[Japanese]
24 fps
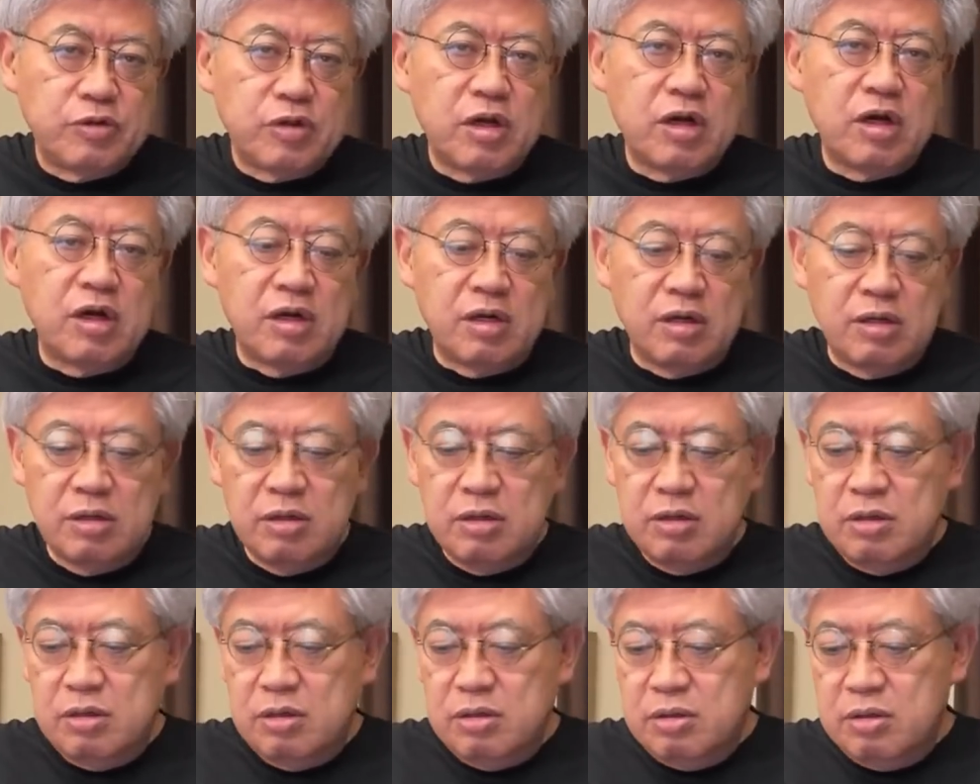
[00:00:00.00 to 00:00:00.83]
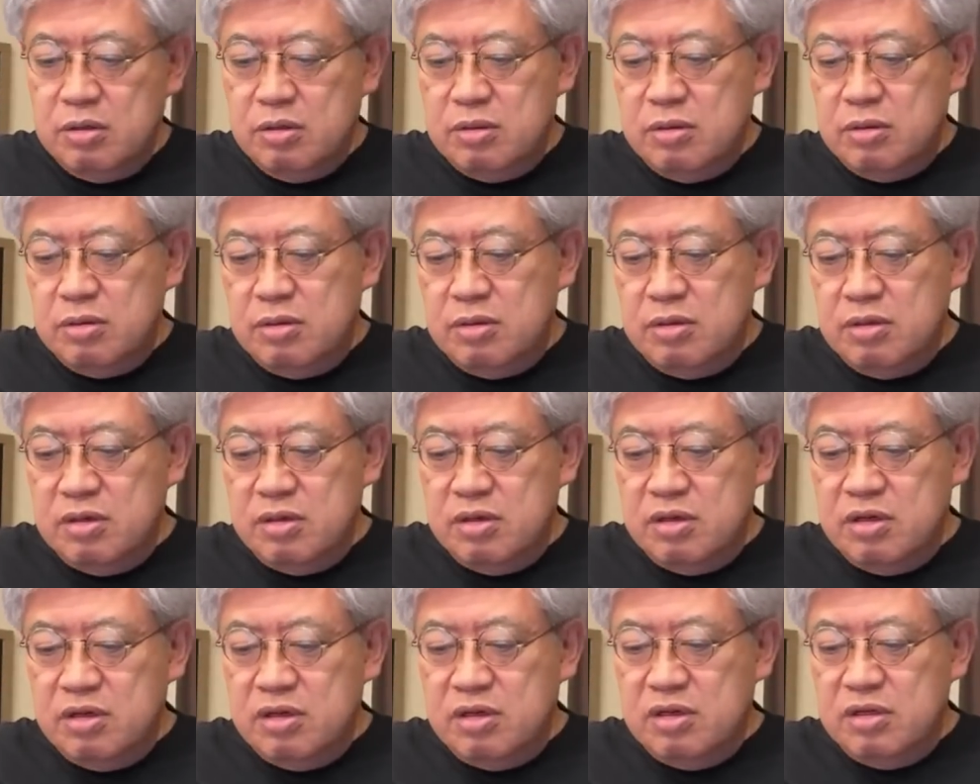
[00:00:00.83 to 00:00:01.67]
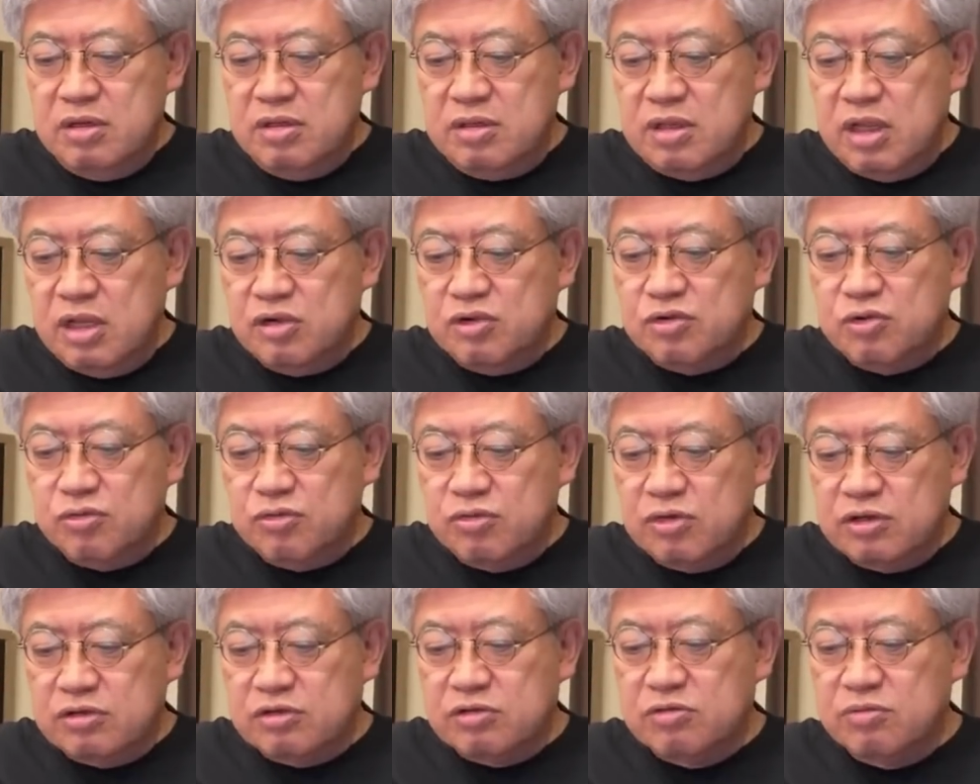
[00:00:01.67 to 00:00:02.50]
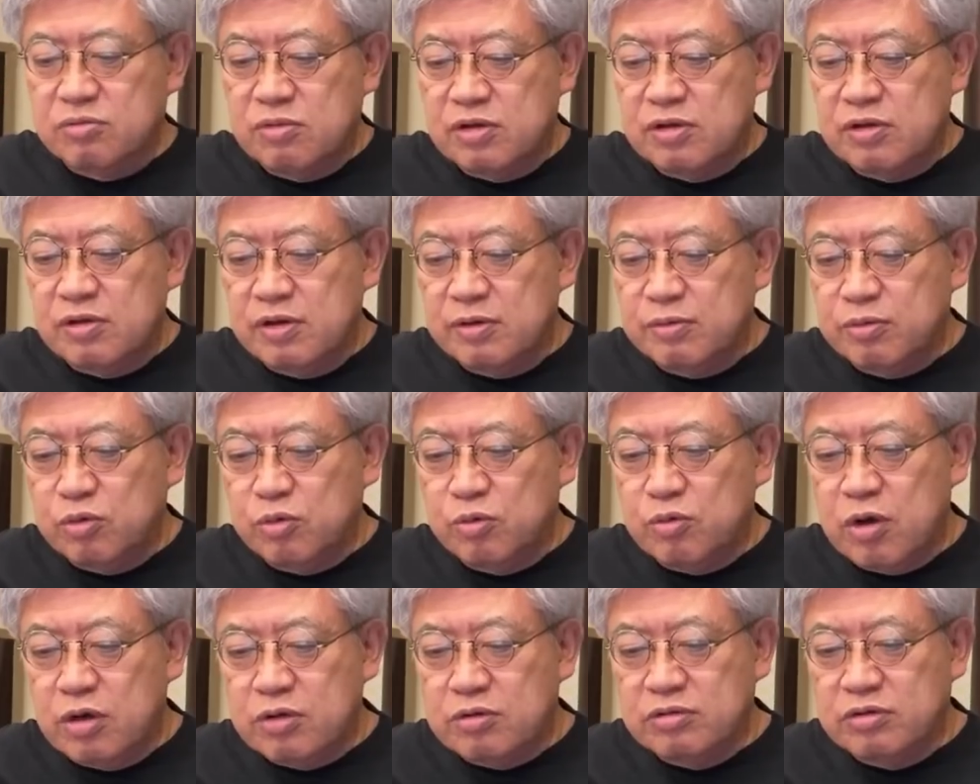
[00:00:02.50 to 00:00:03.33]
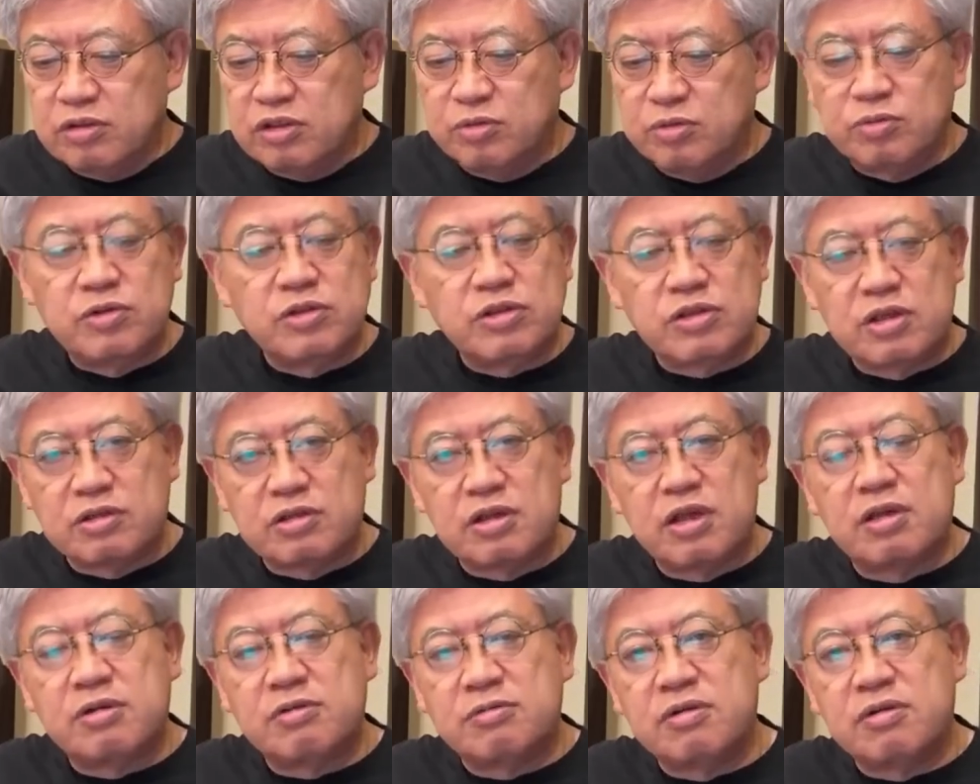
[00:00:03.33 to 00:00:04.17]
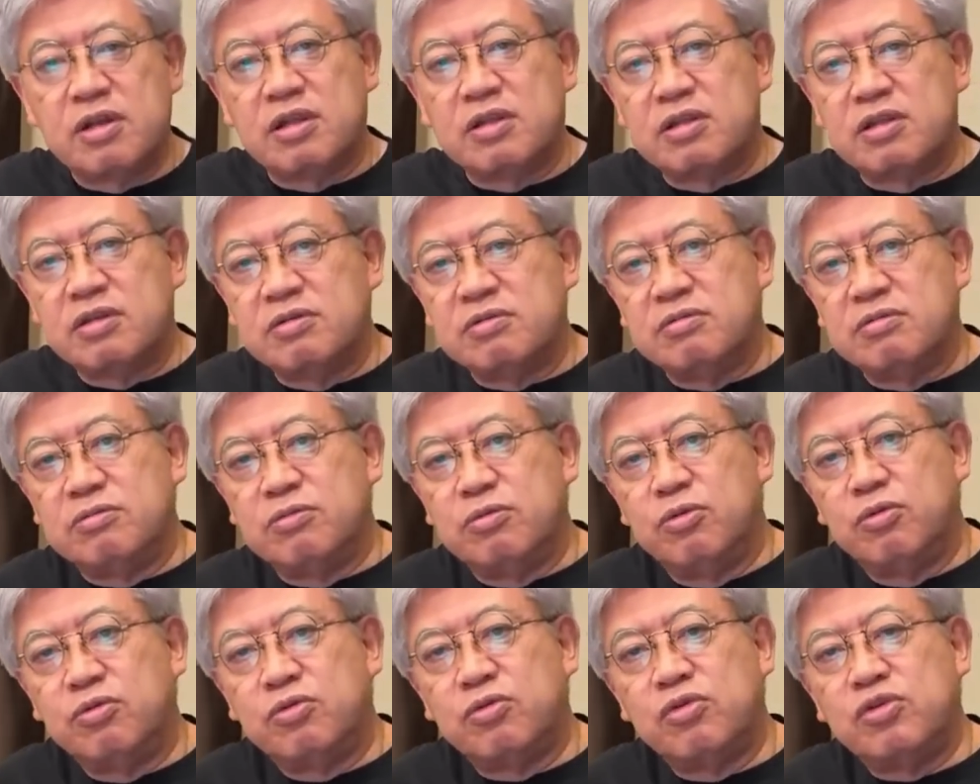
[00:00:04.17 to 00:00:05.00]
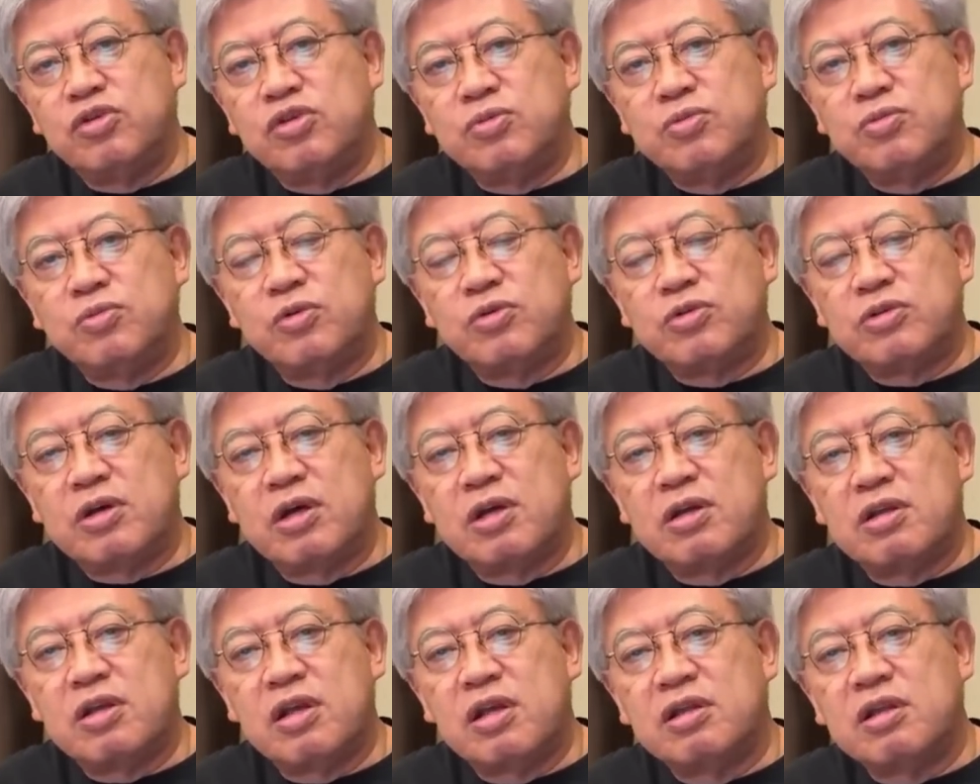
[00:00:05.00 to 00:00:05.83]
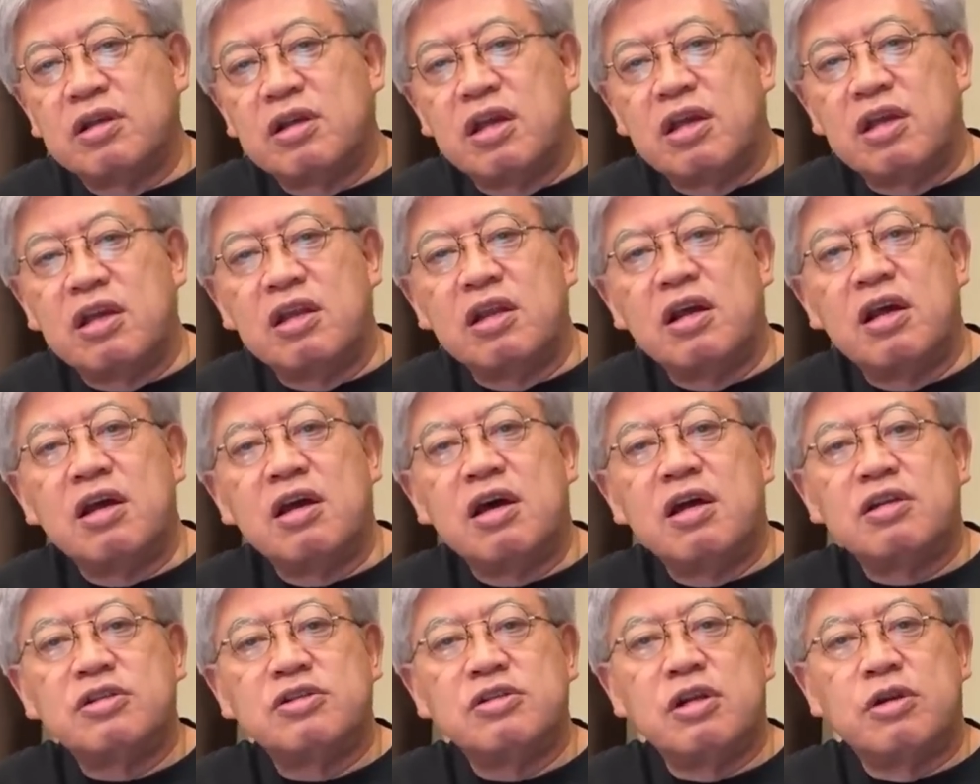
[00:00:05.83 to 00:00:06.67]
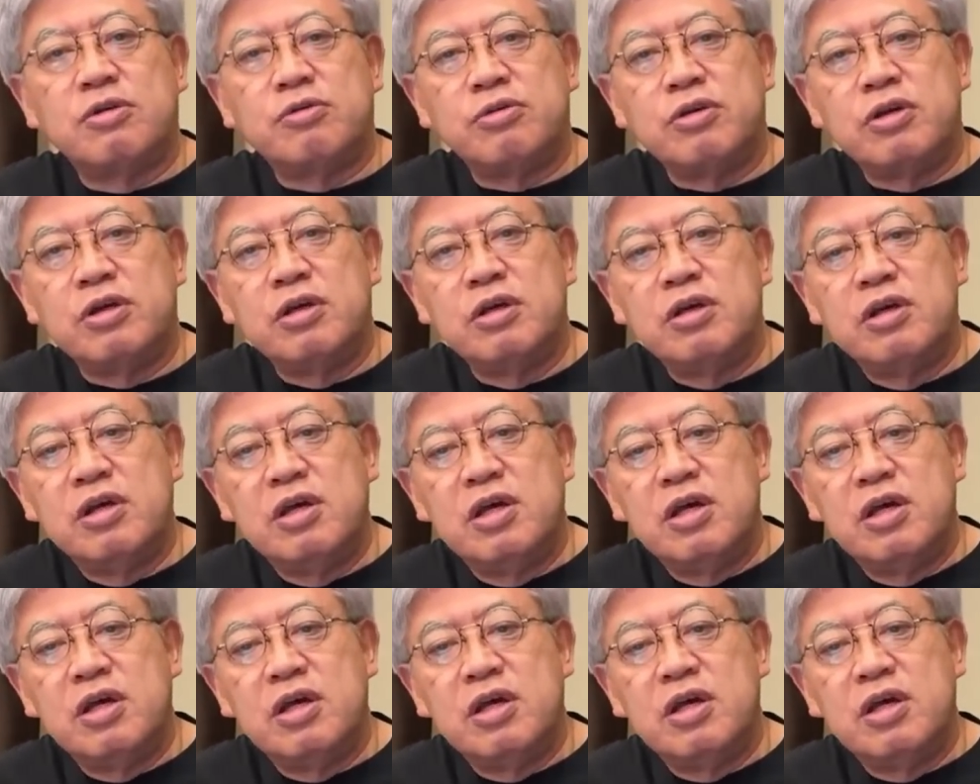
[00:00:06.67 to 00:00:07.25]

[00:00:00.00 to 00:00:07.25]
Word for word: それは、手に職もつくまではともかく自分が支えるんだっていう、本当に自分の力でやんなきゃいけない話なのに、